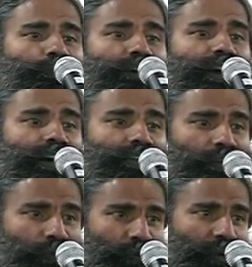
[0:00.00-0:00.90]

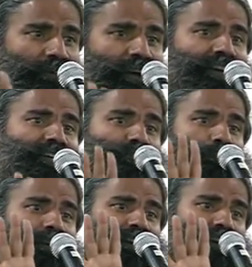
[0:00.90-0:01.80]
उद्घाटन होने वाले हैं जो
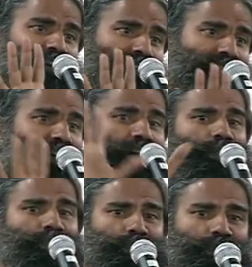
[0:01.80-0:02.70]
बनकर के तैयार
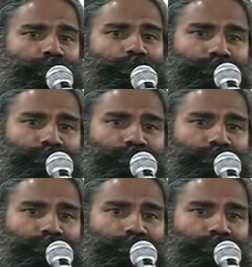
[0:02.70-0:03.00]
हो चुके